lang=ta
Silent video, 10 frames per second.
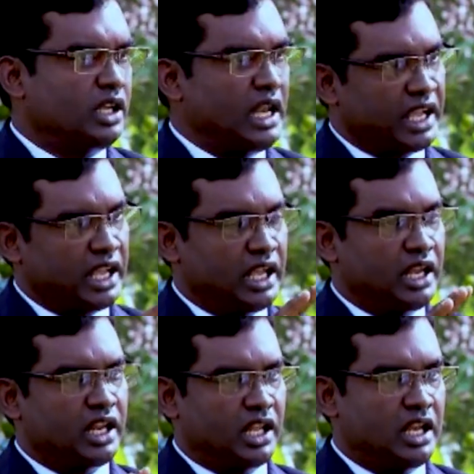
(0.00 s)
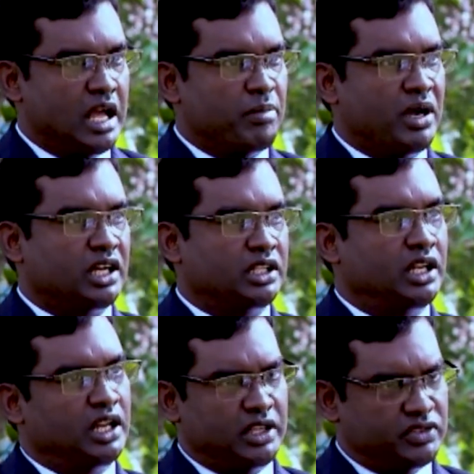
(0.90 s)
இலங்கையின் எல்லா
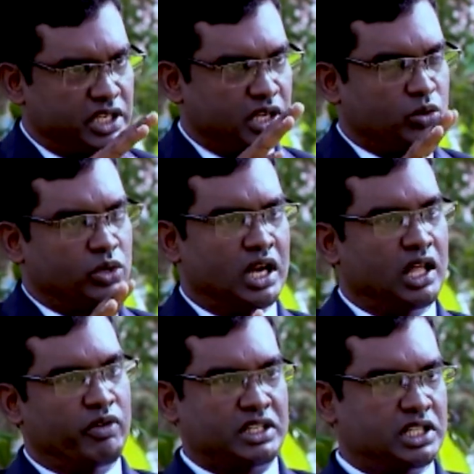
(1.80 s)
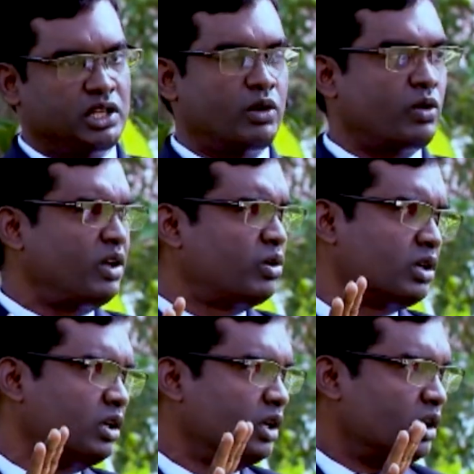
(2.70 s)
பாகத்திலையும் செய்யக்கூடிய அளவு வசதிகளோட
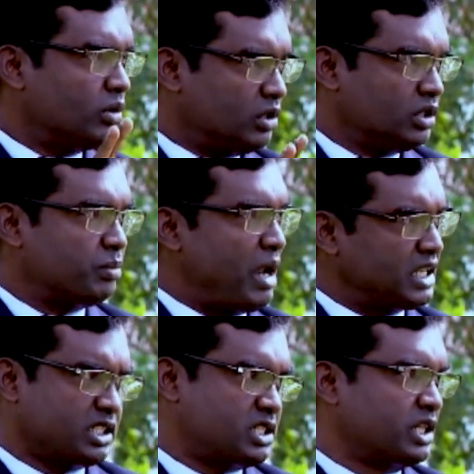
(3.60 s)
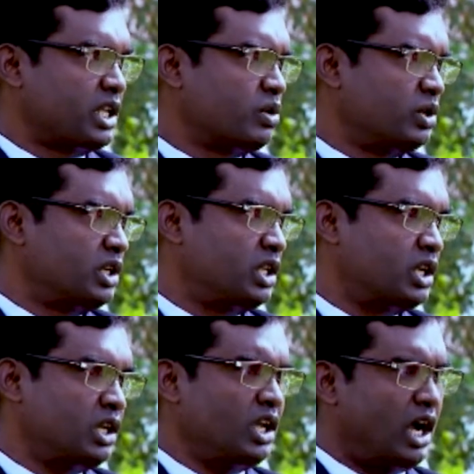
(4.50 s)
ஒரு பிளாஸ்டிக் சர்ஜரி யூனிட்
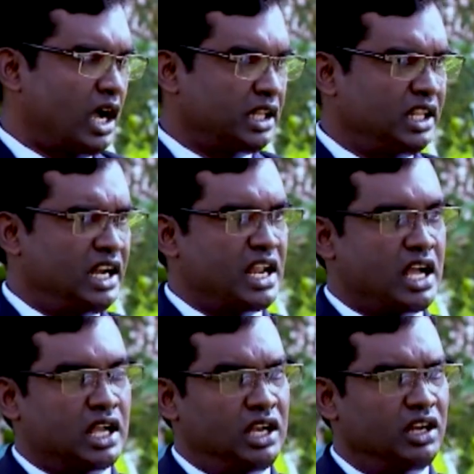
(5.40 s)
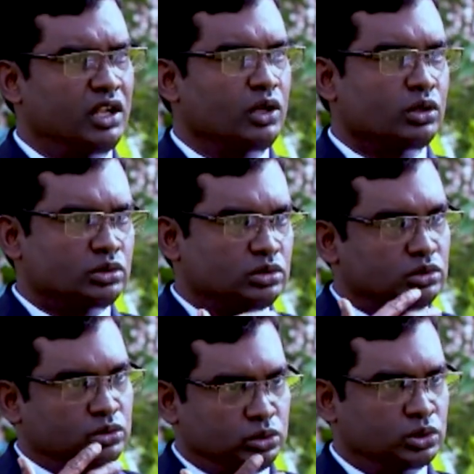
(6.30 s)
இருக்குது அதில் நாங்கள்
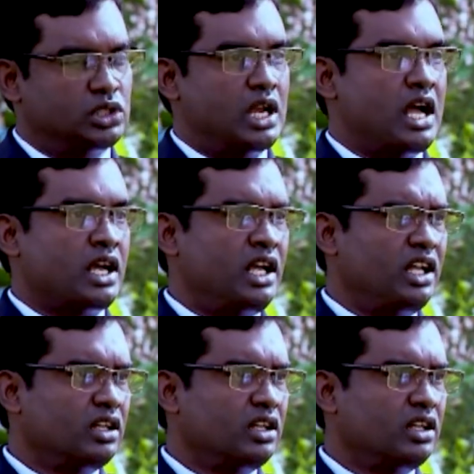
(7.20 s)
கூடுதலாக